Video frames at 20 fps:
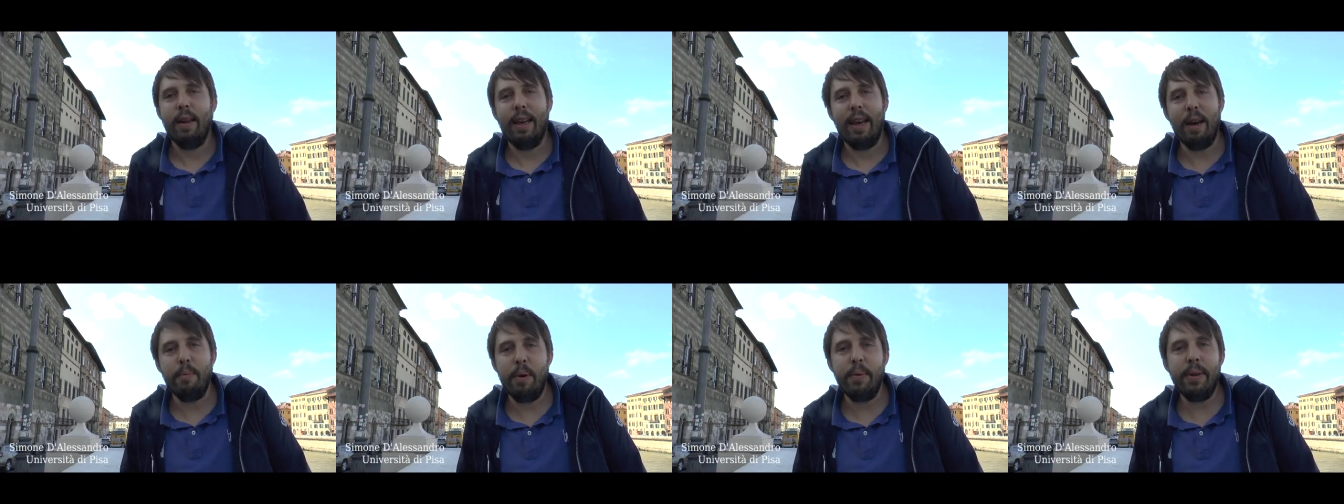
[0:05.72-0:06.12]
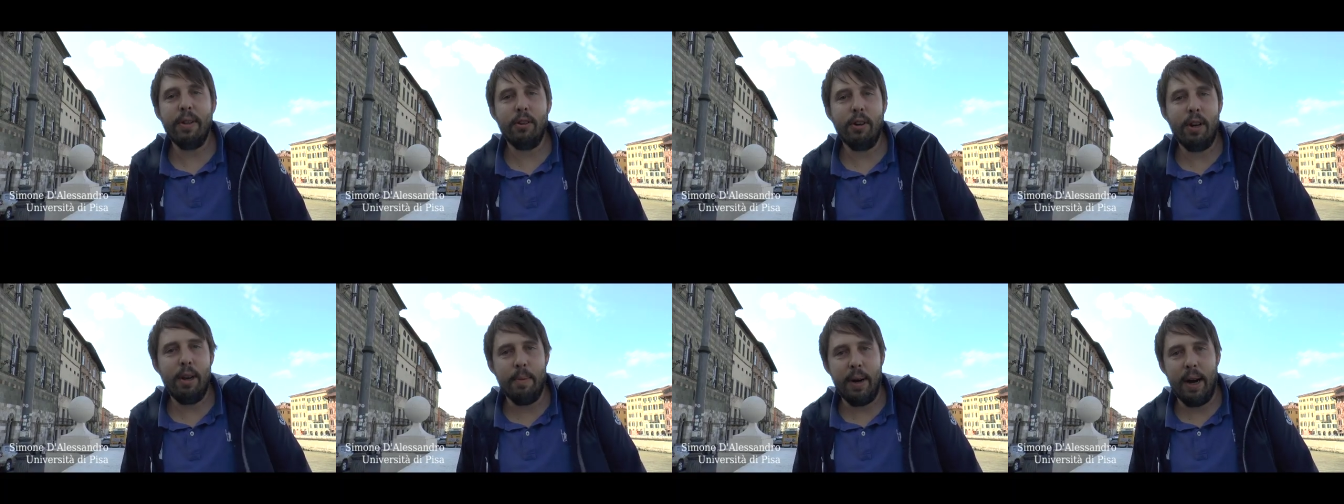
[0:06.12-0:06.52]

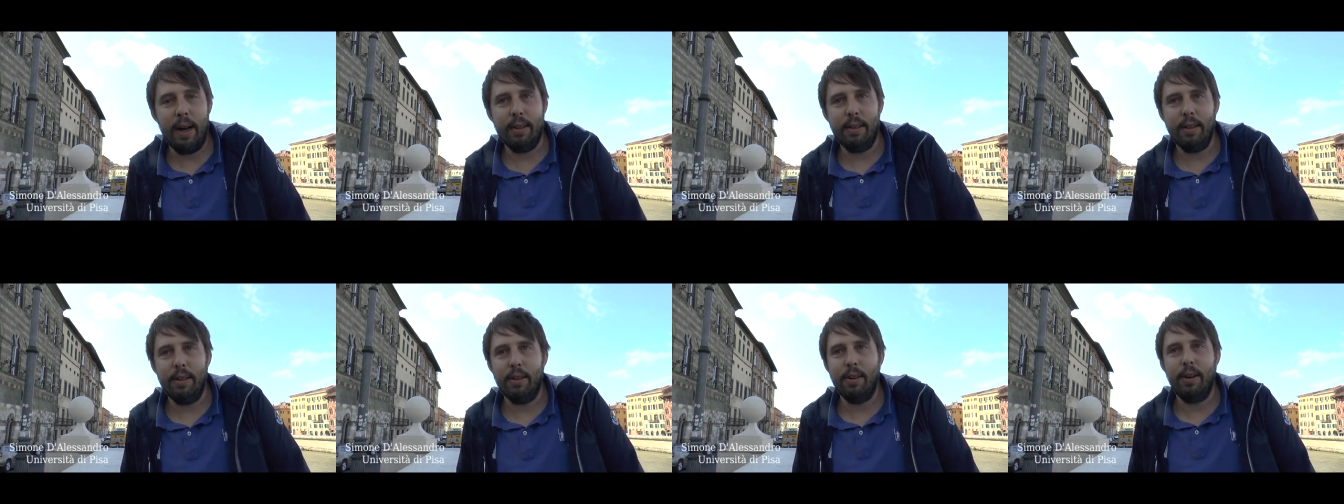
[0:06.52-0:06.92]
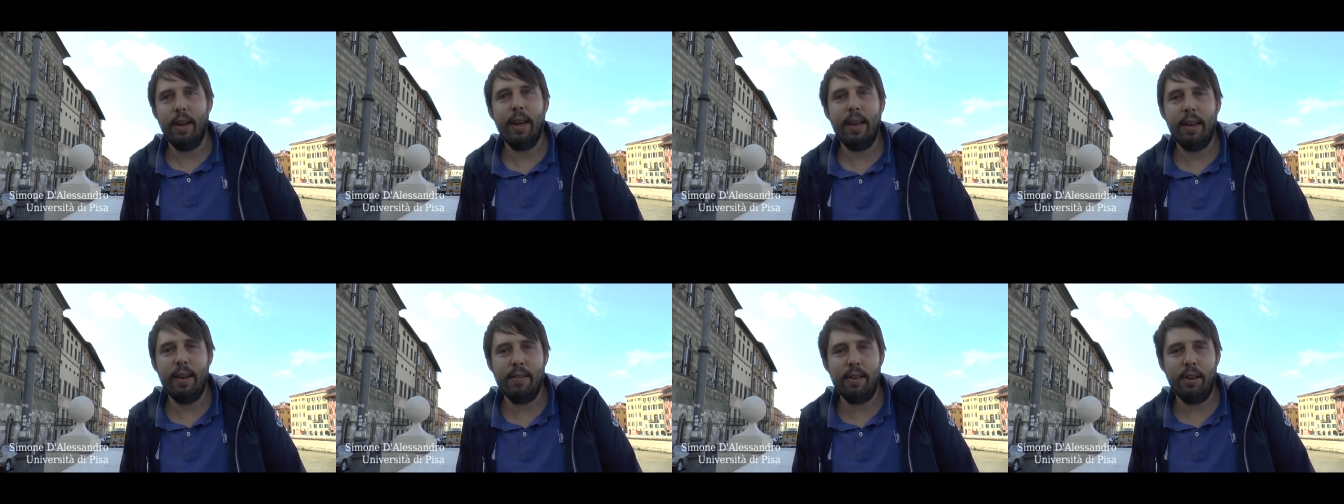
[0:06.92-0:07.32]
cambiamento climatico e
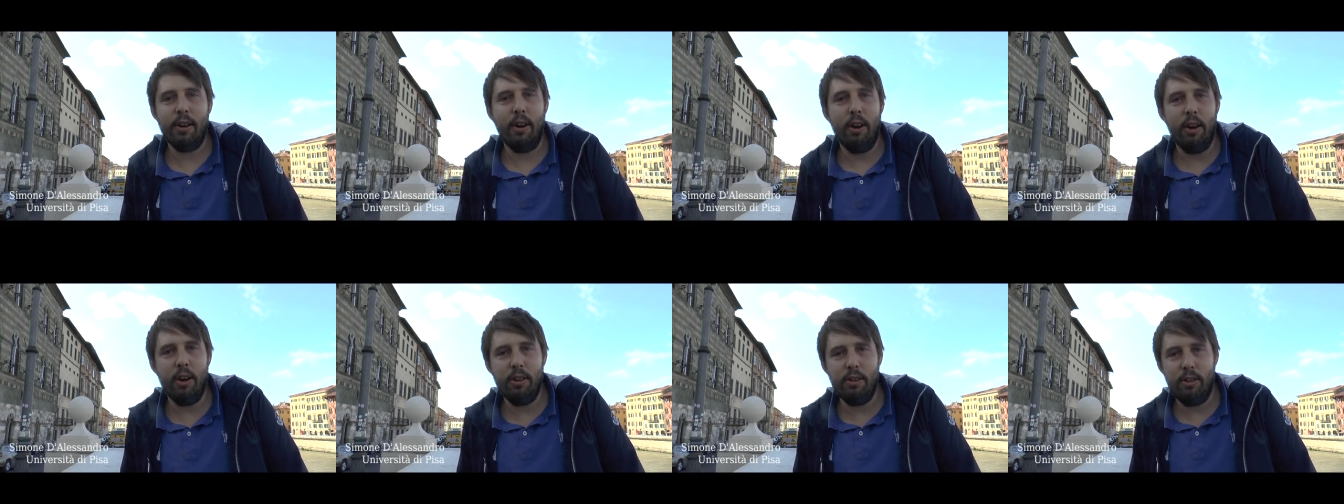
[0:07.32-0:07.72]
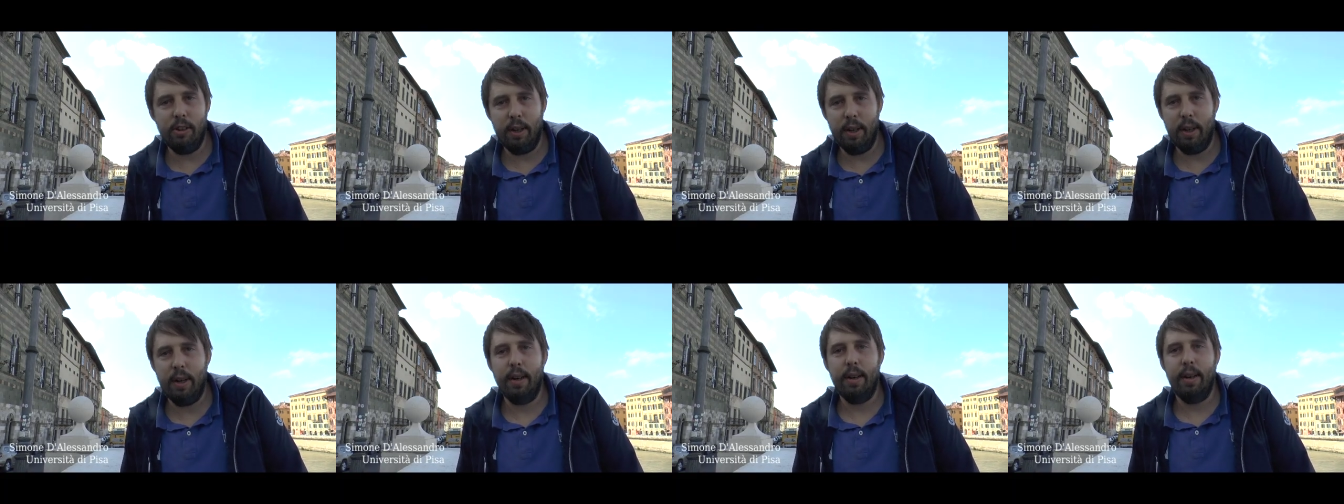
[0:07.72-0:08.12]
la crisi
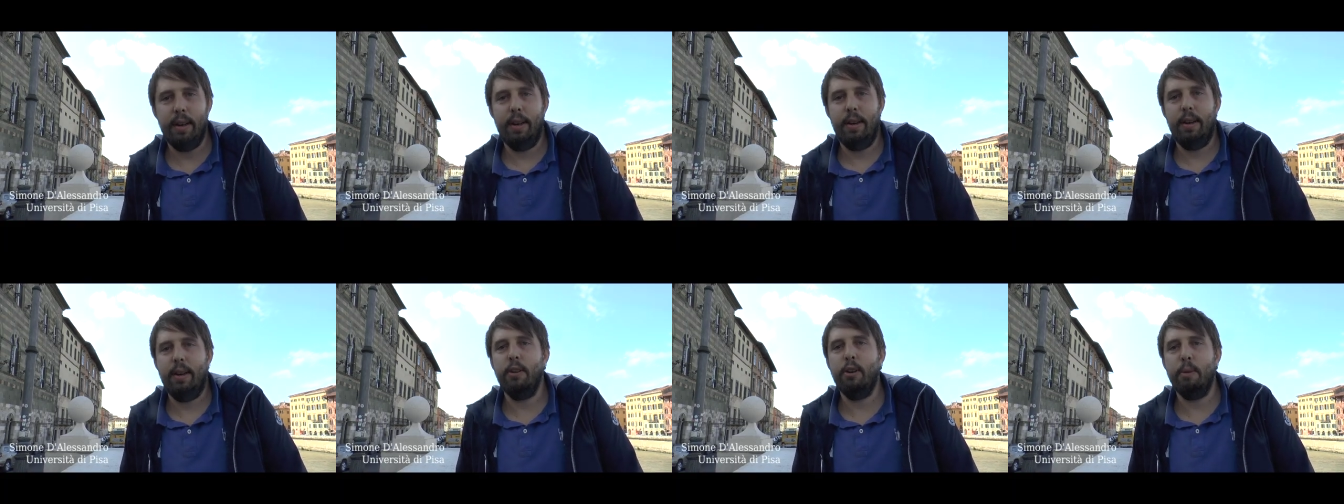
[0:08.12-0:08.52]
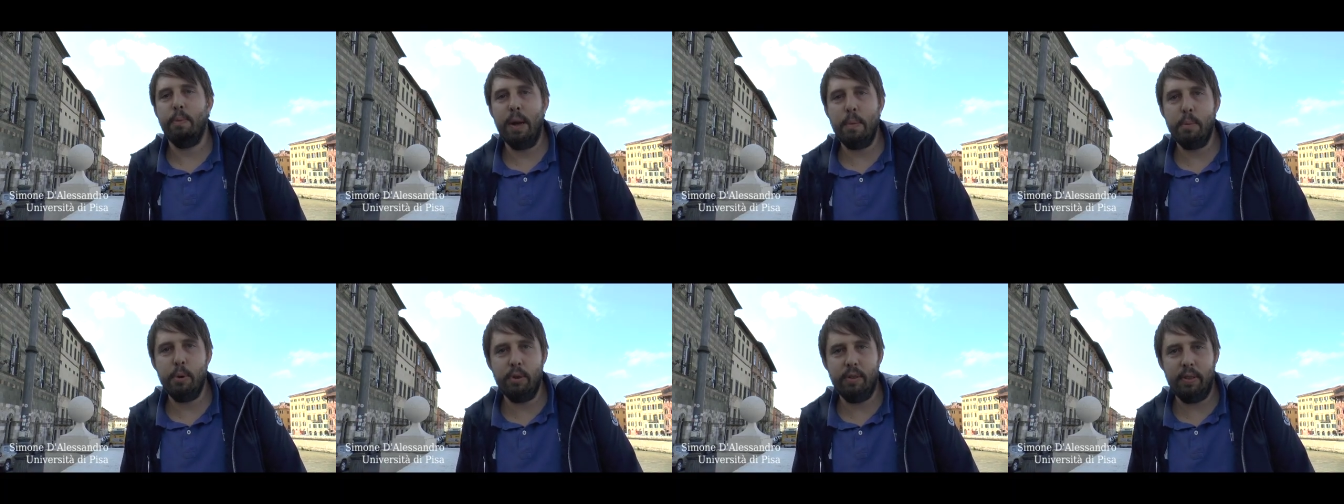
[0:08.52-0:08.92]
ecologica
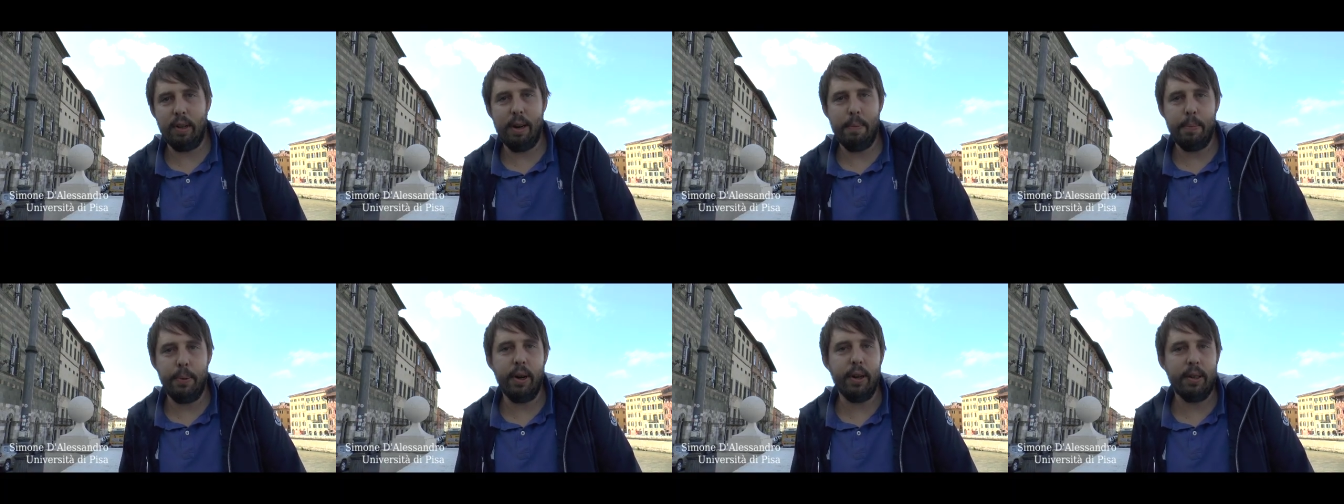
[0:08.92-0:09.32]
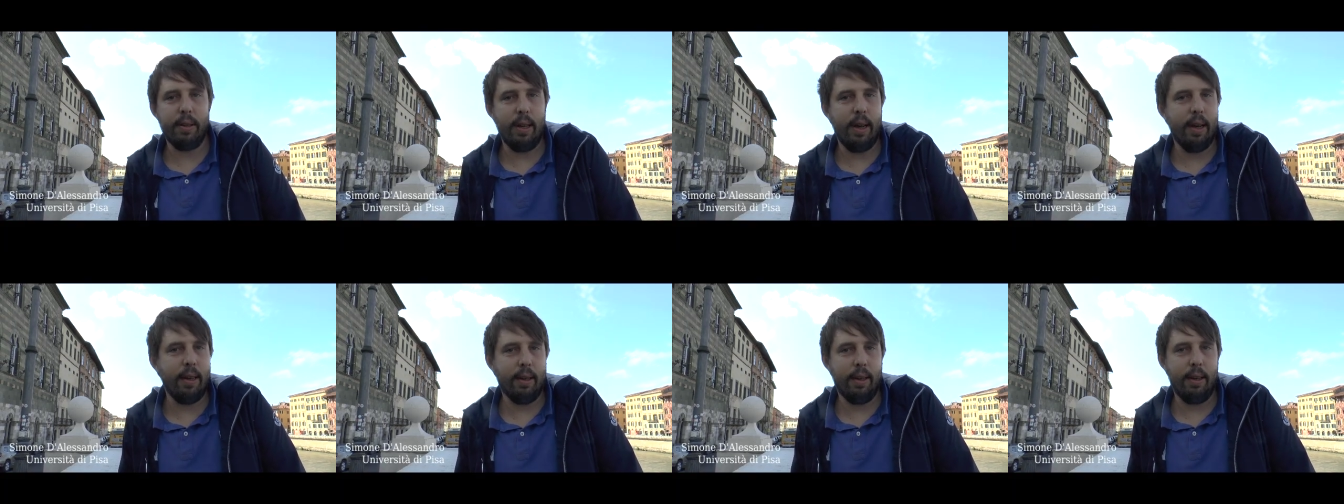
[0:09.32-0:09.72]
ormai bussa alle
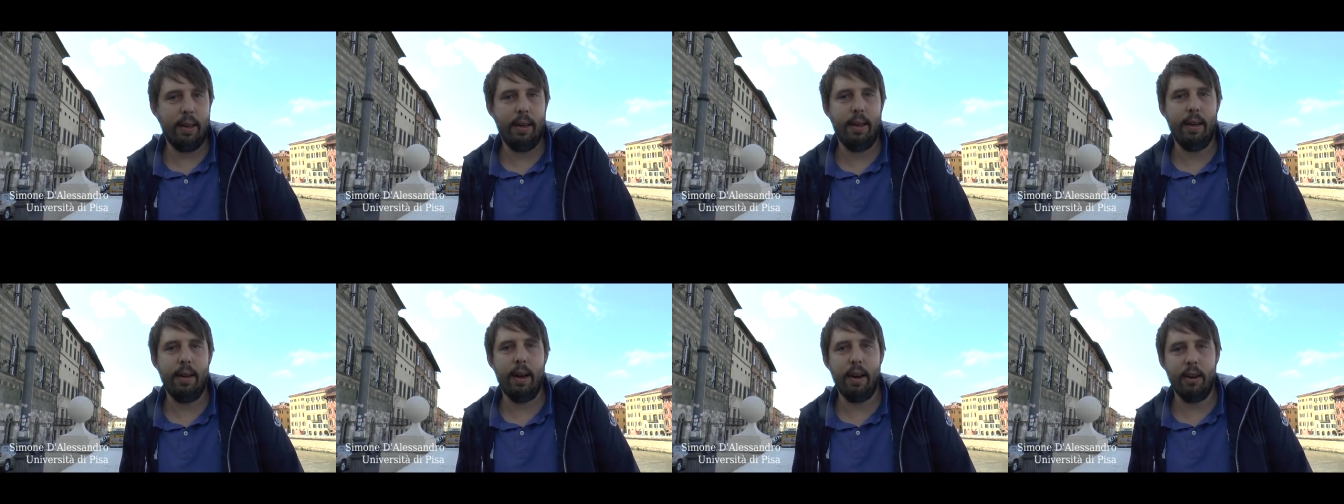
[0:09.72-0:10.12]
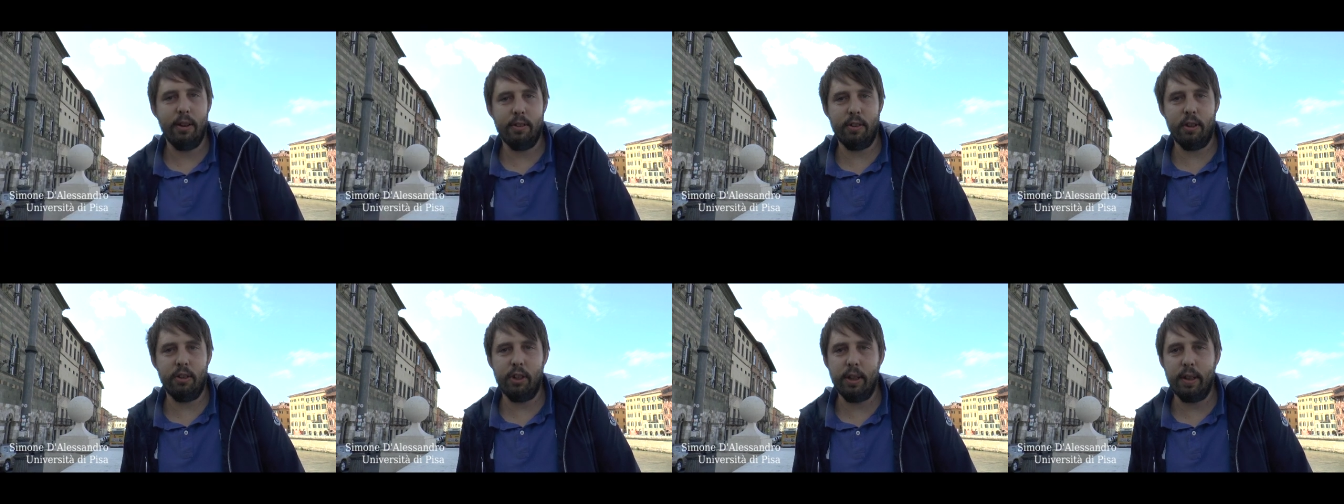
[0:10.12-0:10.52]
porte anche nelle
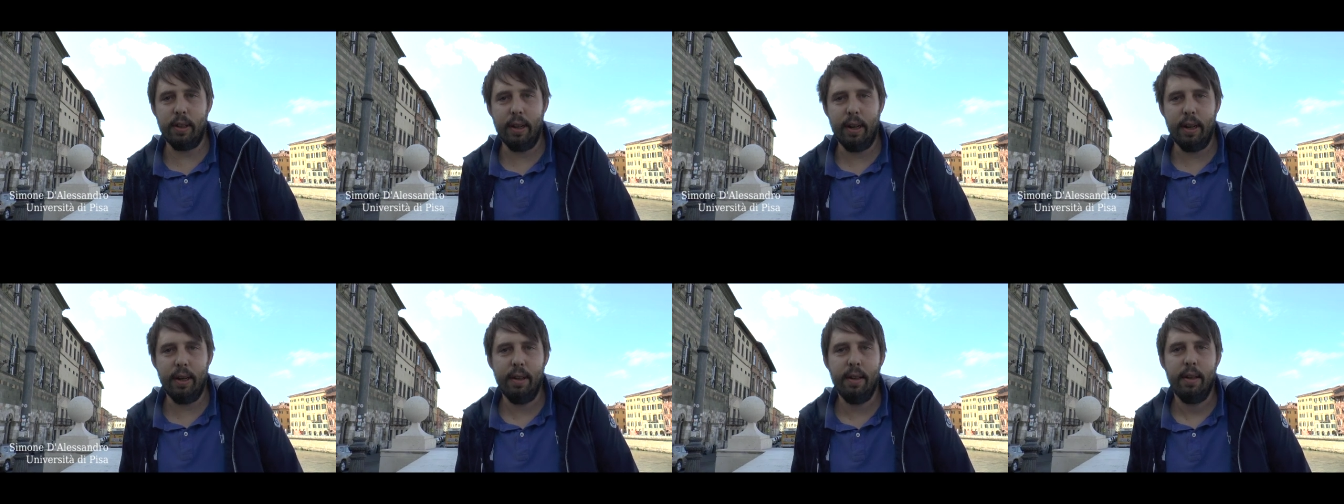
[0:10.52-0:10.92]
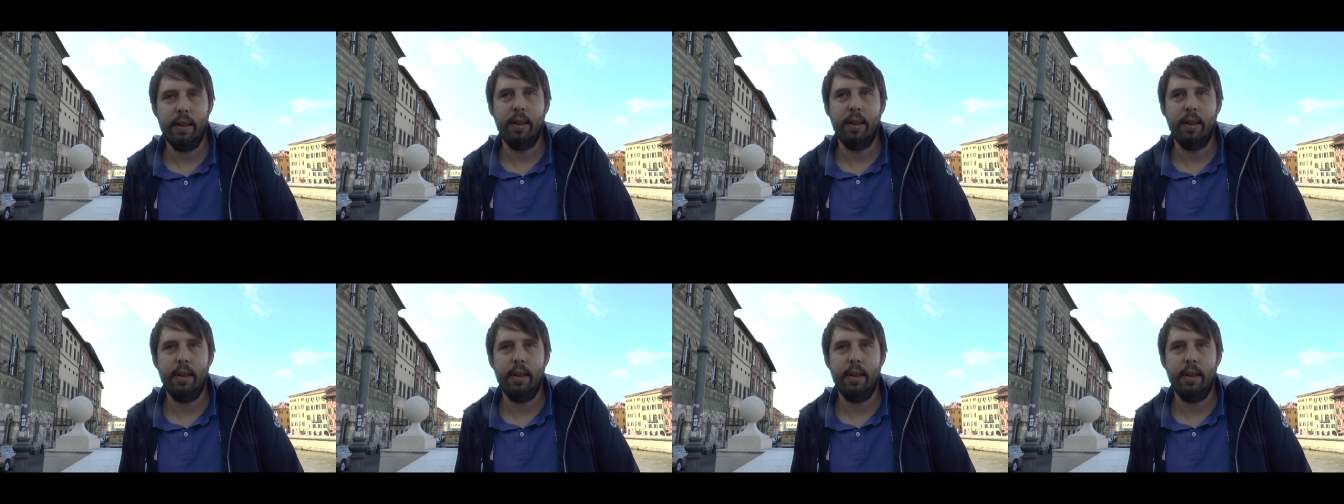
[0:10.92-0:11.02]
nostre città,